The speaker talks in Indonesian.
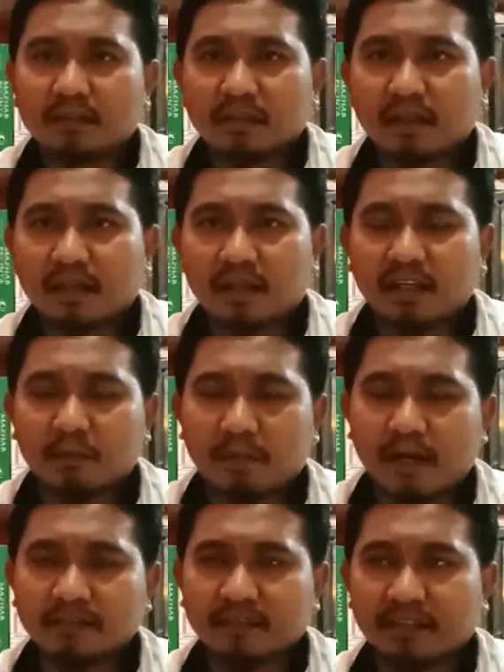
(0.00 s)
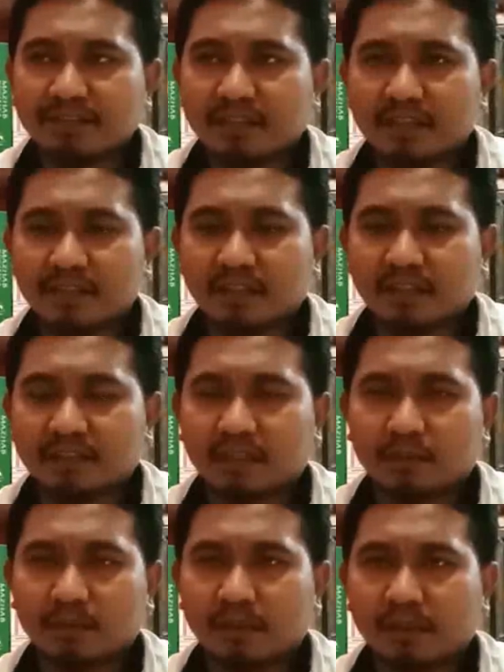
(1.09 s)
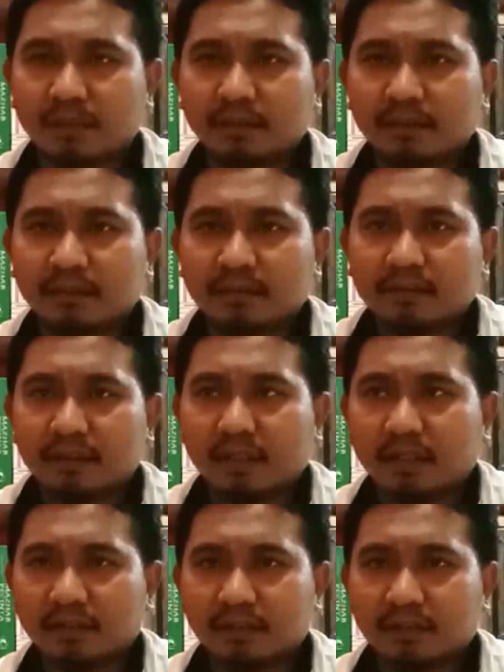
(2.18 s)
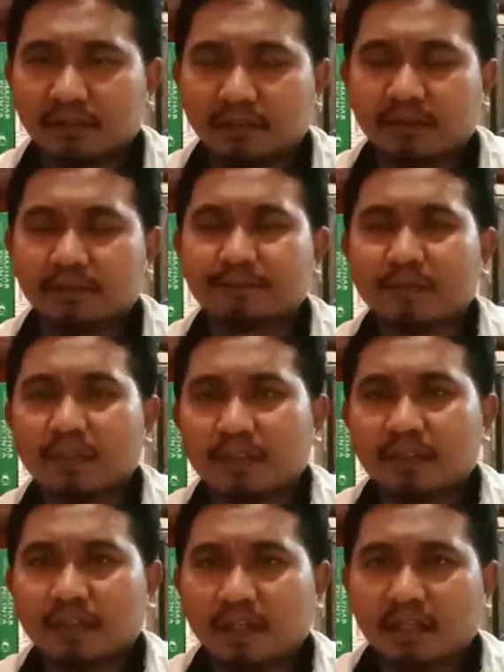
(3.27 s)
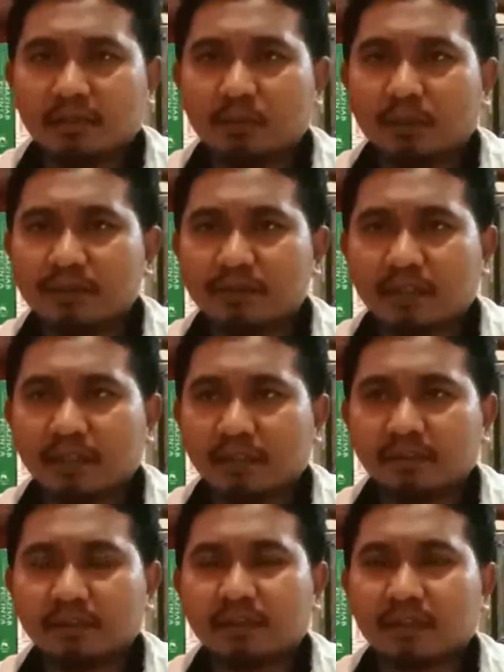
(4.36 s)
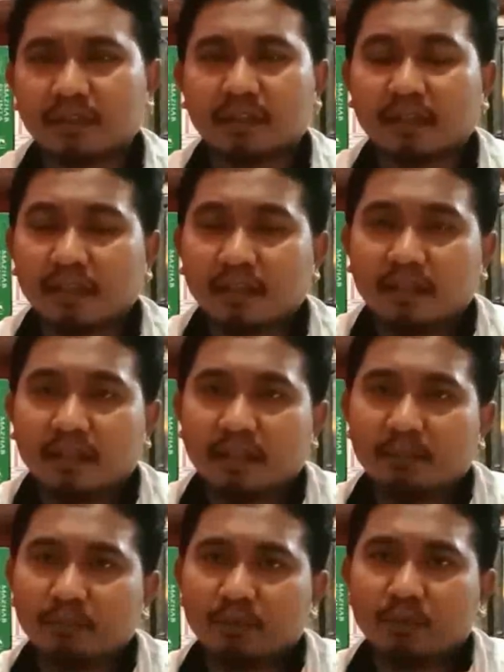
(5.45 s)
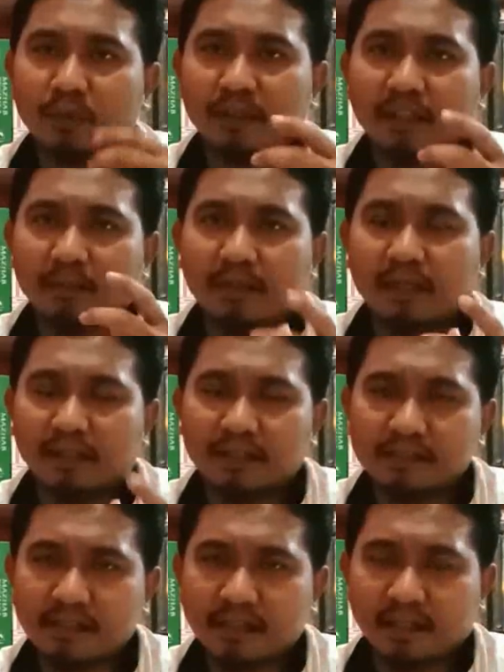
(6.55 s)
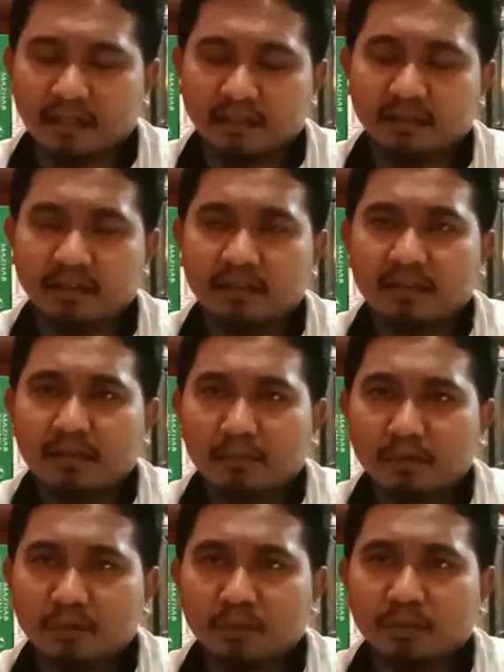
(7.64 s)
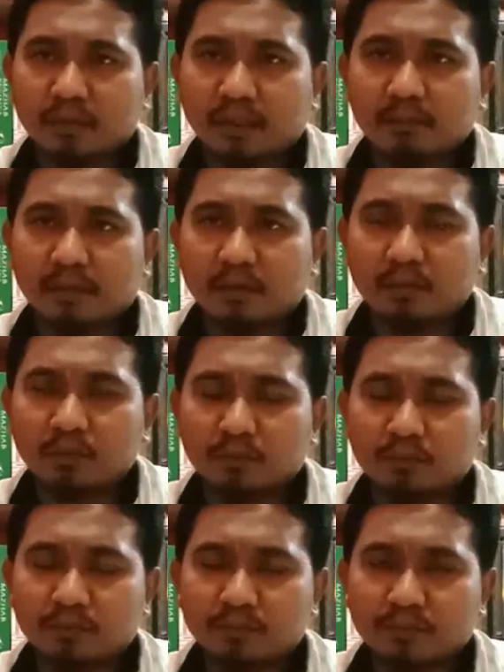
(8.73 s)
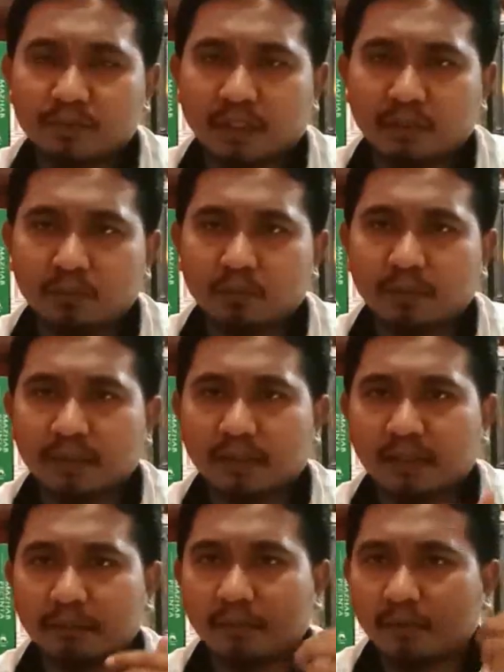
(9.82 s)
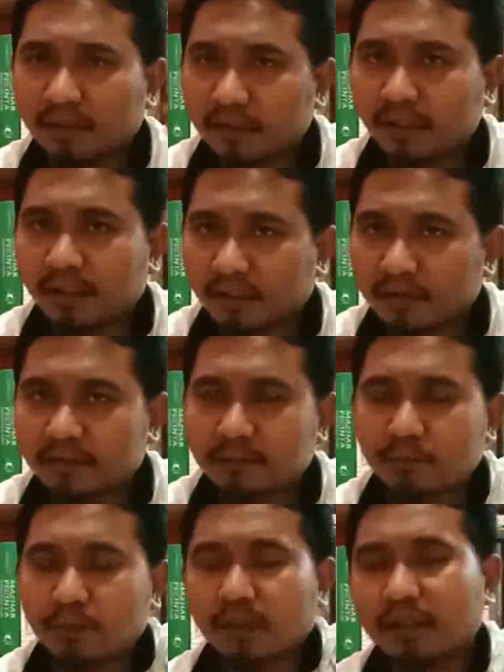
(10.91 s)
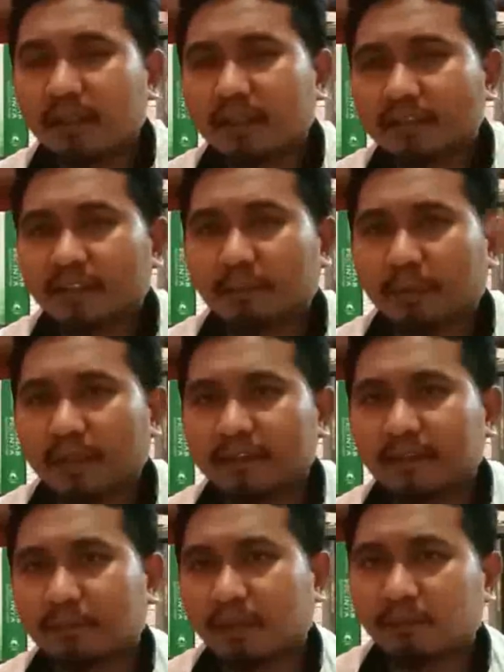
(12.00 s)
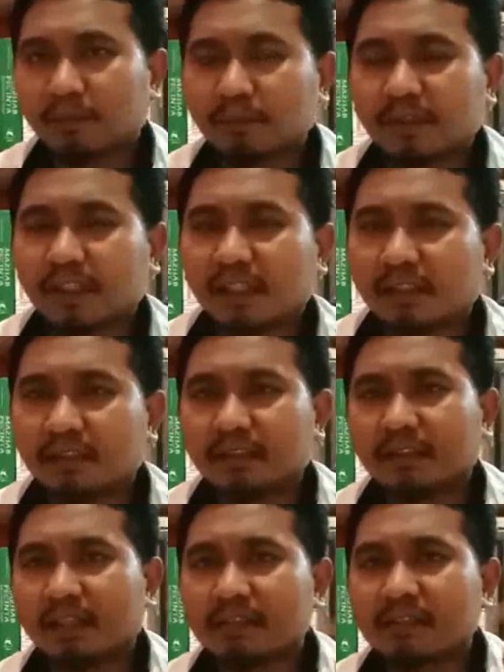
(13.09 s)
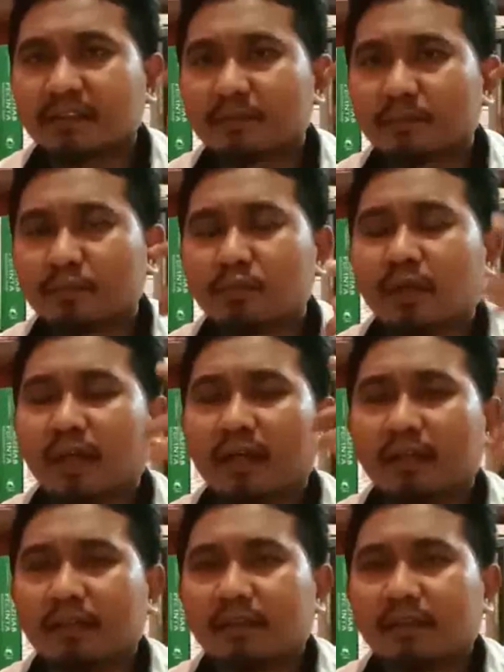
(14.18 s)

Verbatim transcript: Karena ada bahasa kesaksian asyhadu alla ilaha illallah. Tidak ada Tuhan selain Allah. Namun Tuhan yang Maha Esa Menurut almarhum, Cak Nur mengatakan bahwa ini adalah sebuah capaian-capaian pemikiran tentang sebuah